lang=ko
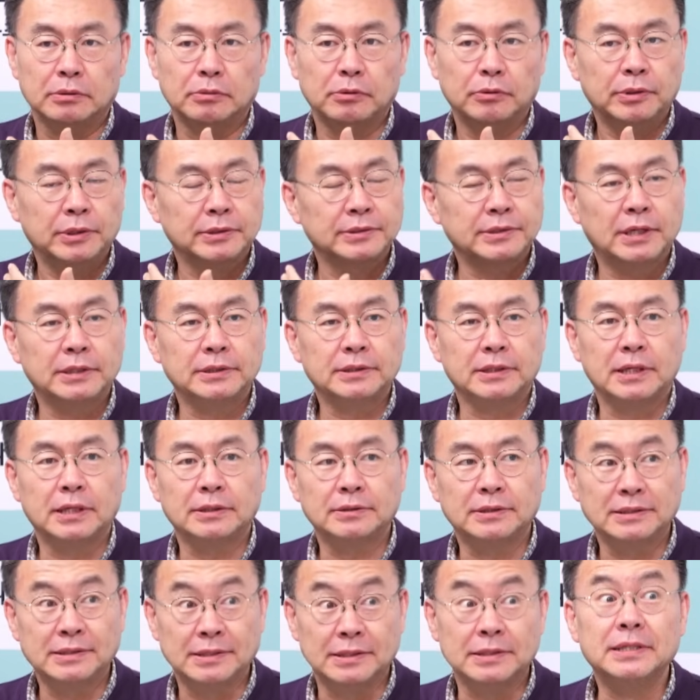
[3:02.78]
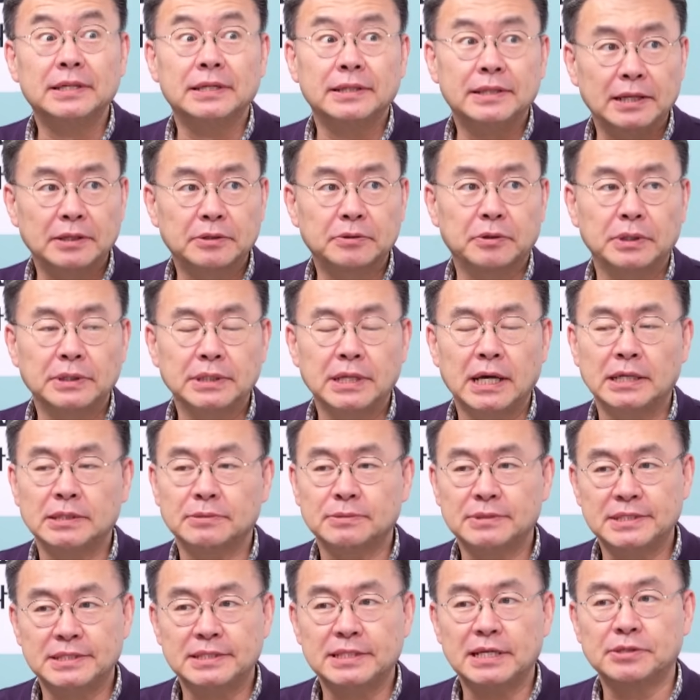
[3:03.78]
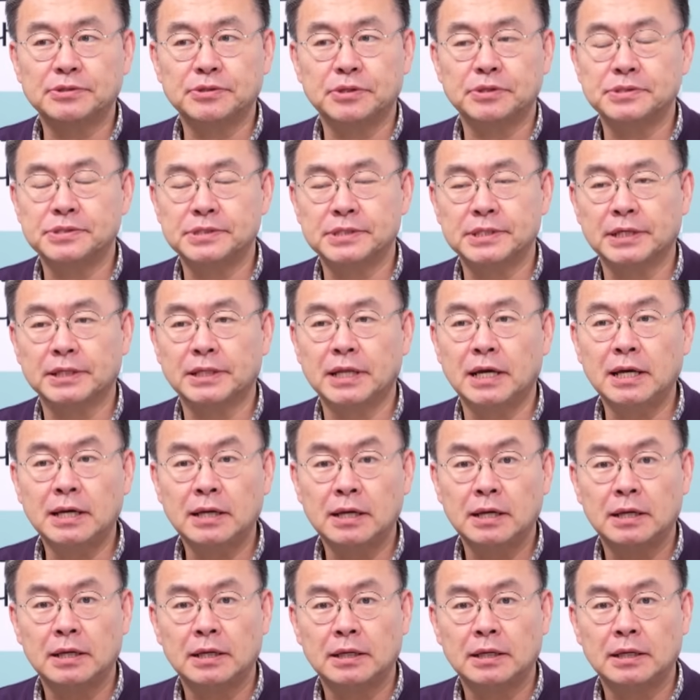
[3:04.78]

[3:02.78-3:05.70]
회사들한테 득이 될 거냐 아니면 시장 전체나